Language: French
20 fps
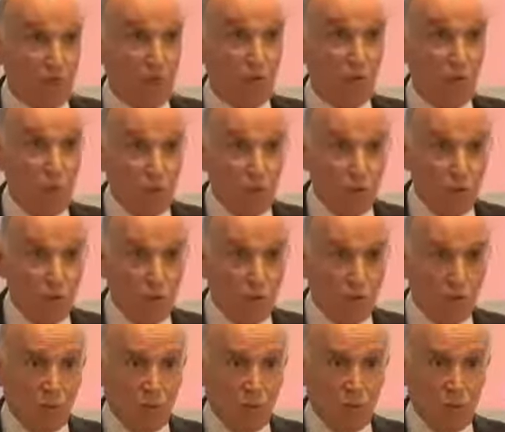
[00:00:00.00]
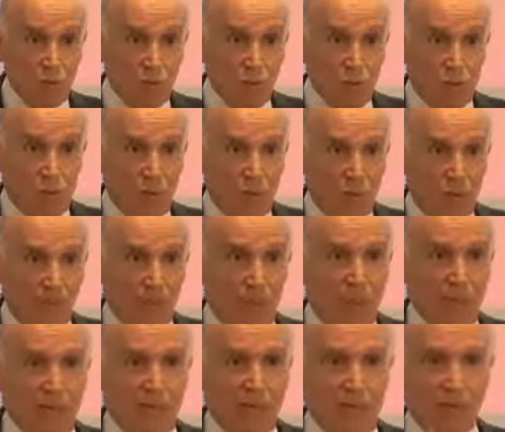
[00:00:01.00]
nous, nous, nous Les
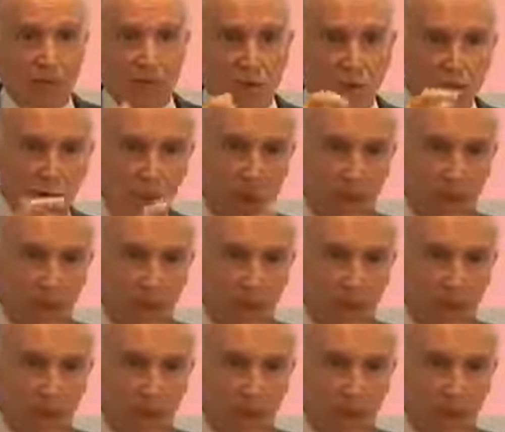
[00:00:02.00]
Libanais disent je suis le